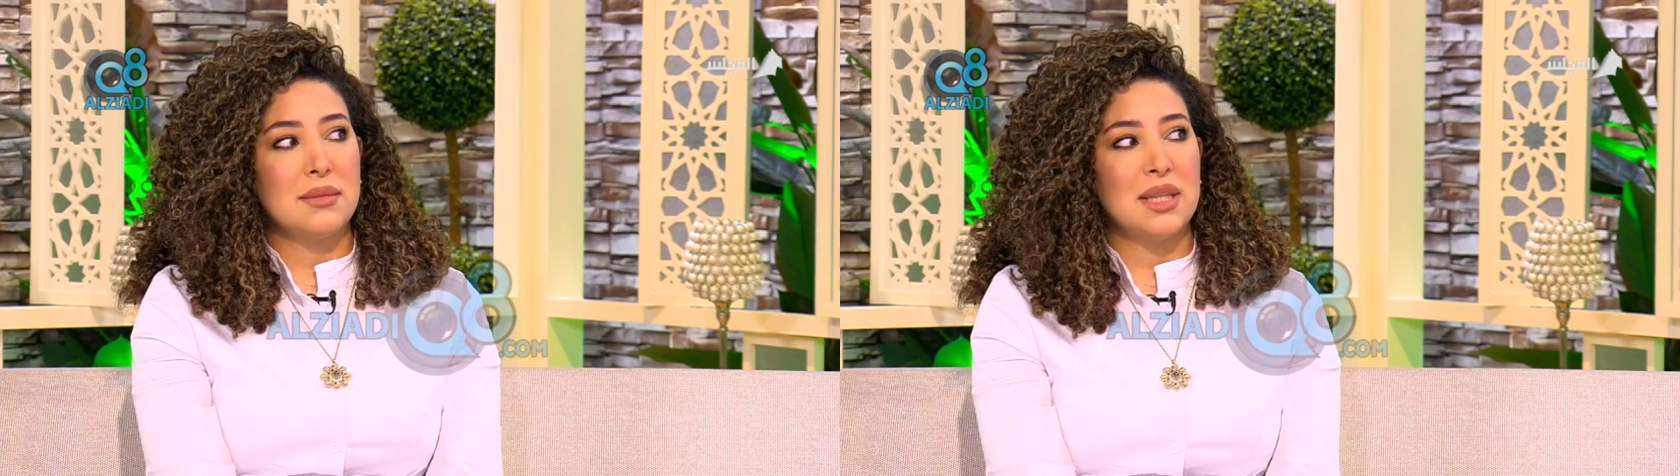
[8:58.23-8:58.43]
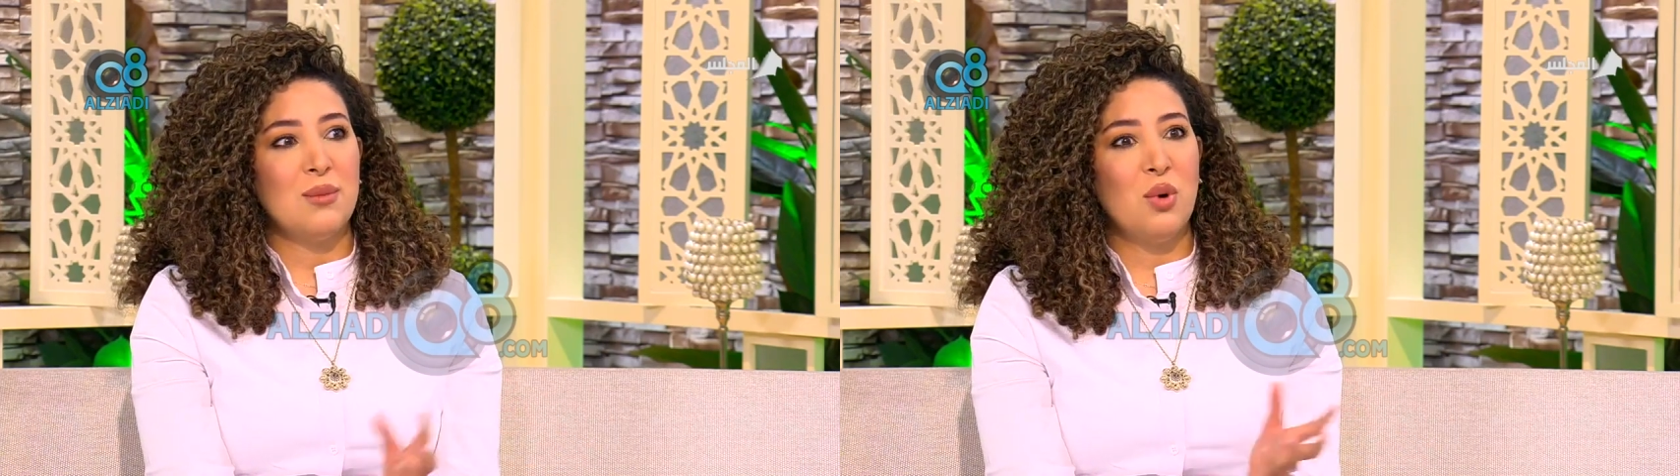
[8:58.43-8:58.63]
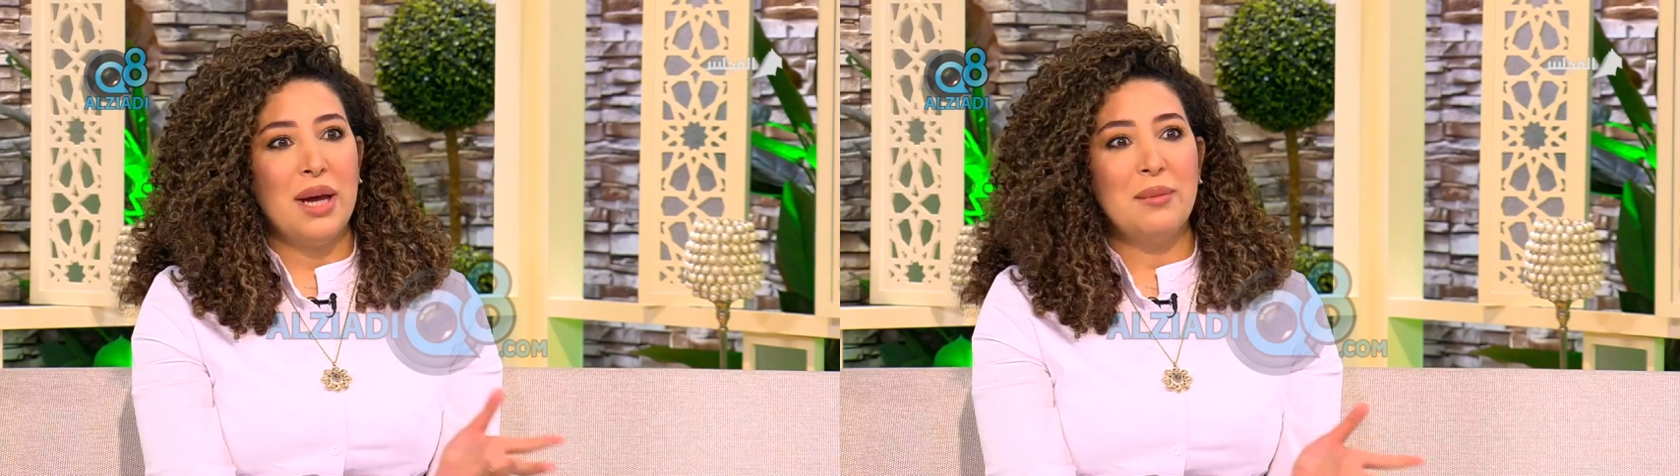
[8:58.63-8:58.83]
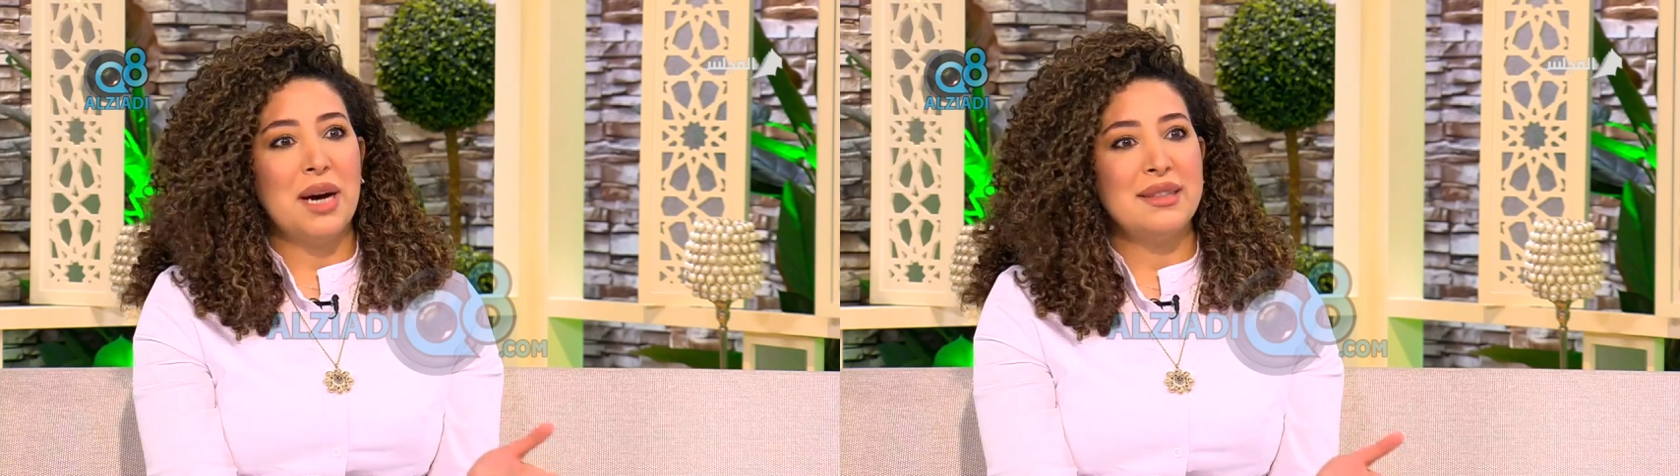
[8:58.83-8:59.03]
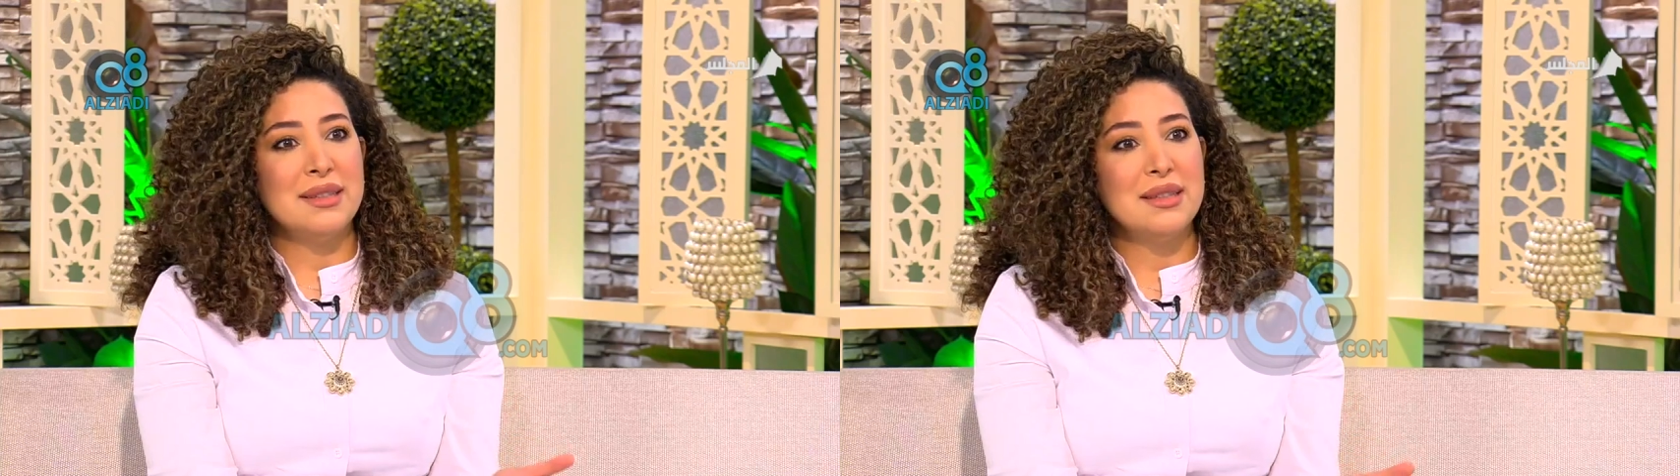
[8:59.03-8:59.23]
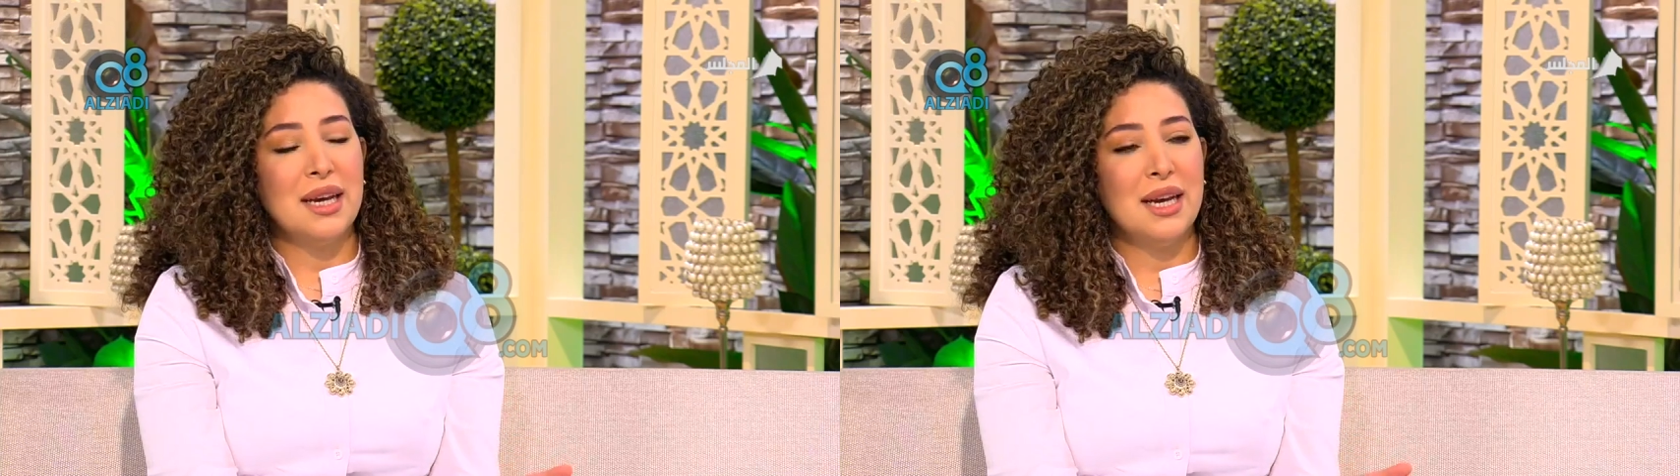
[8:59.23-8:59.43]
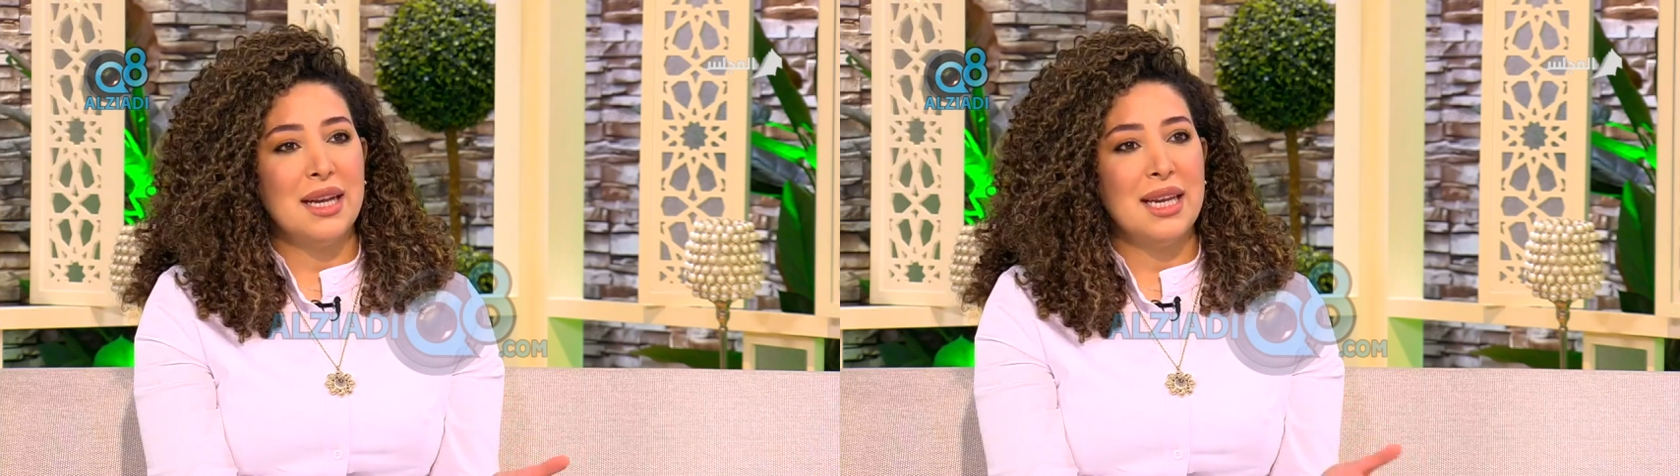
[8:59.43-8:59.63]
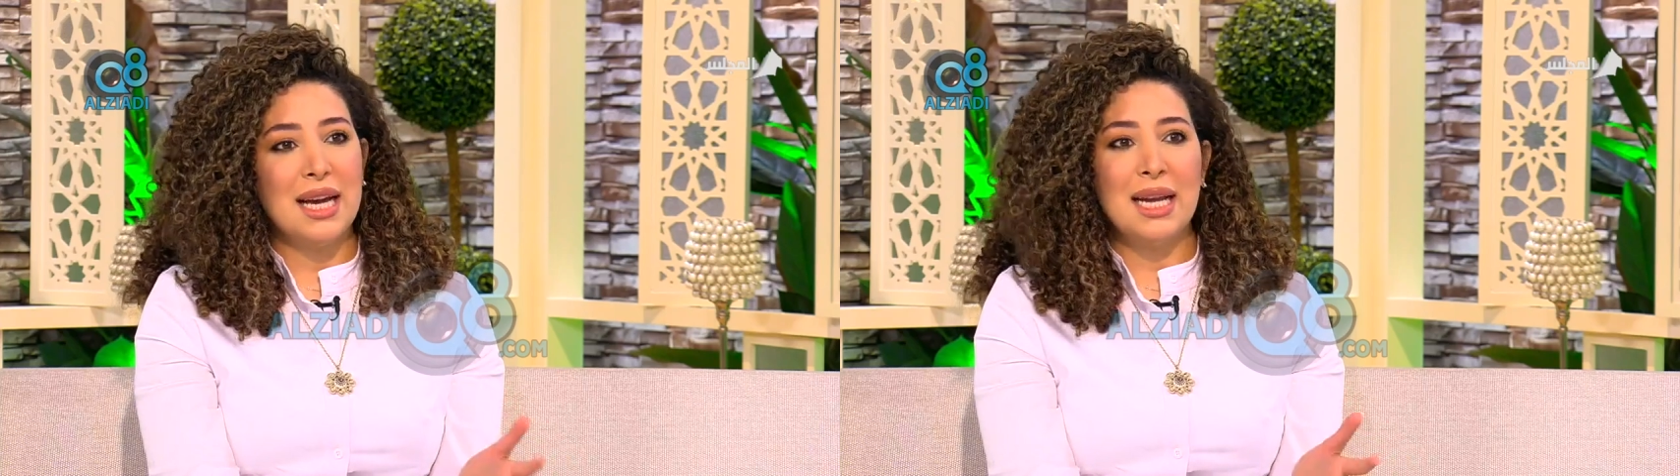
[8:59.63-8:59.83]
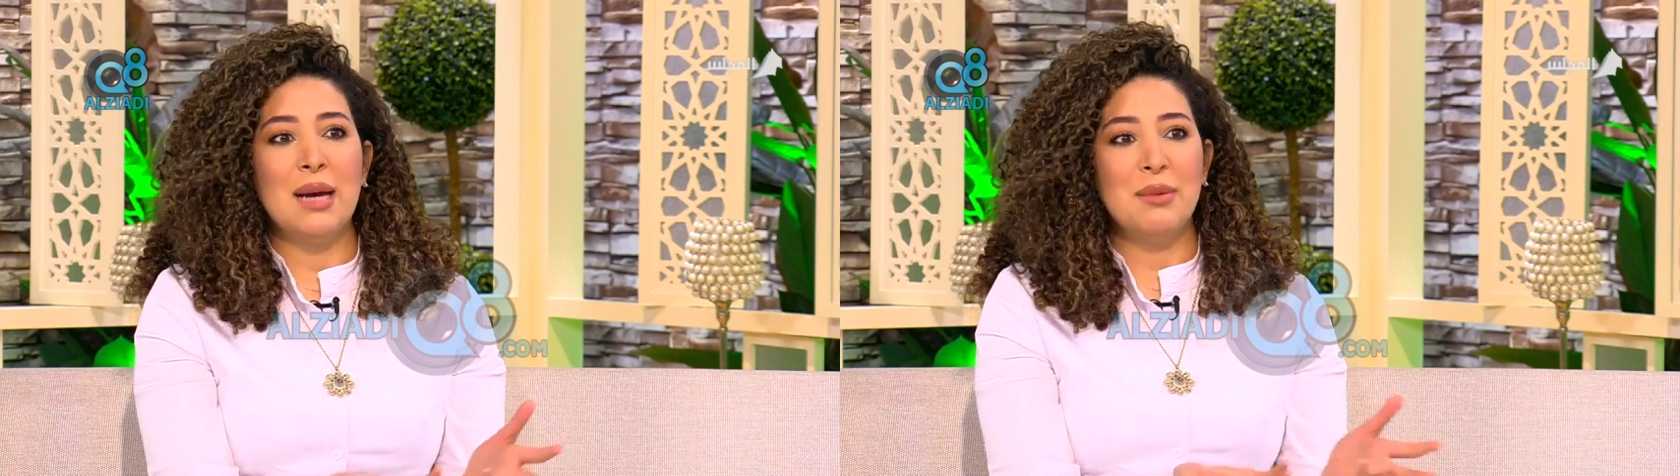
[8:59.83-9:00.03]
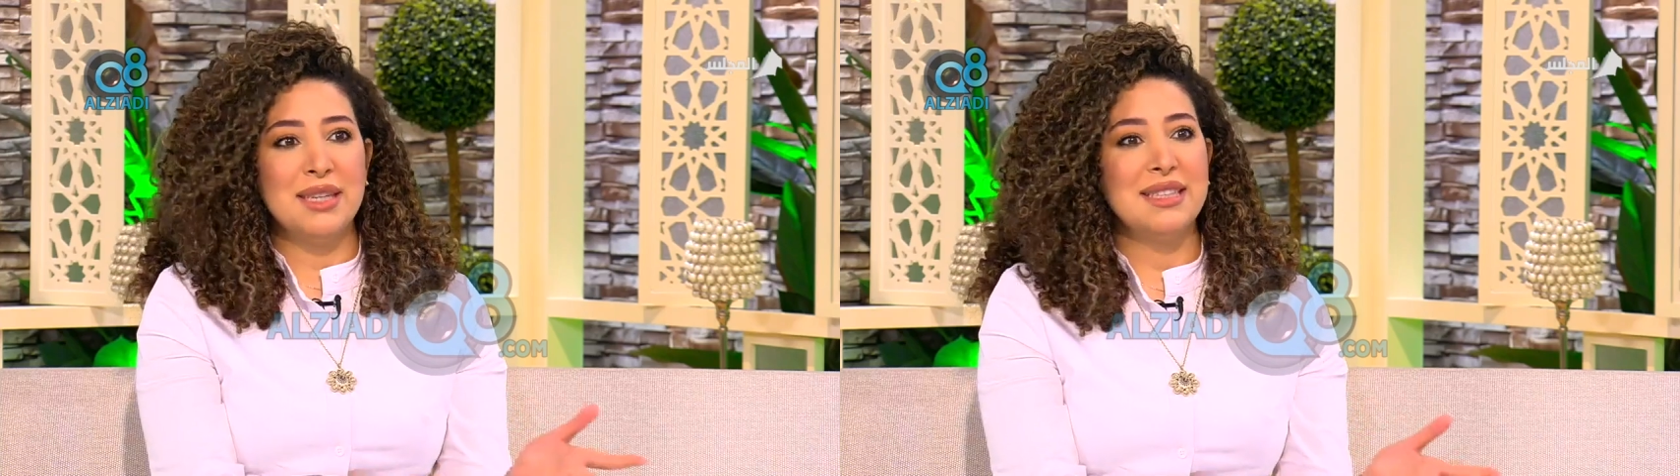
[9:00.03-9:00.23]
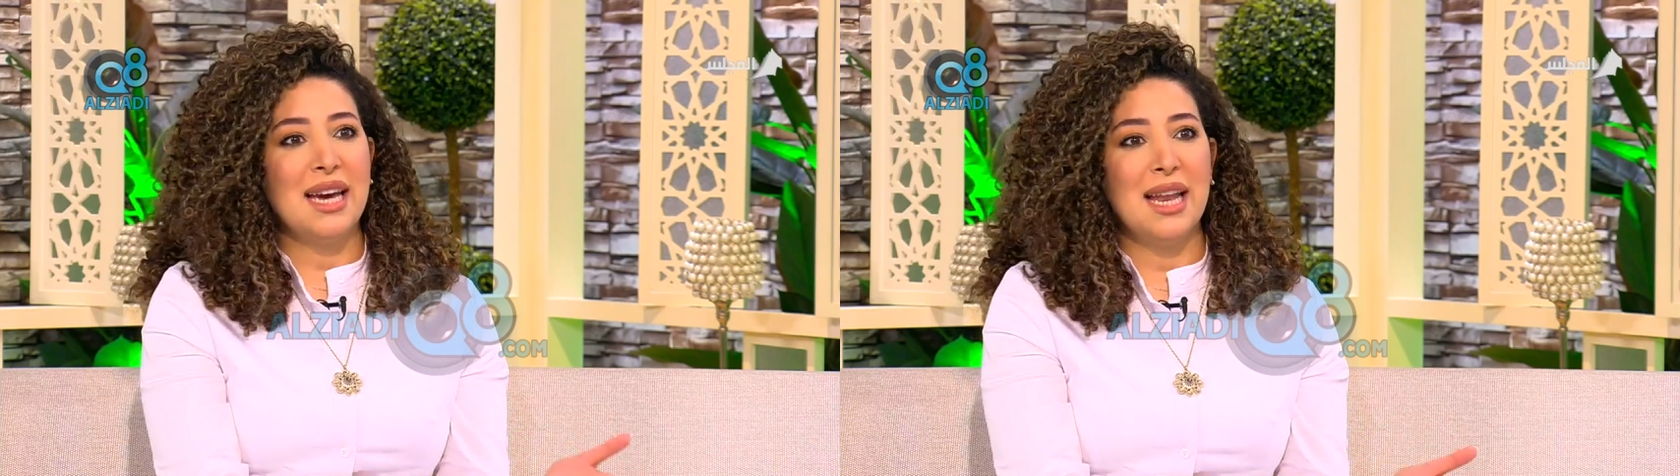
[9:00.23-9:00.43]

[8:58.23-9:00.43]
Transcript: مو عن ما تنصح الهم النصيحه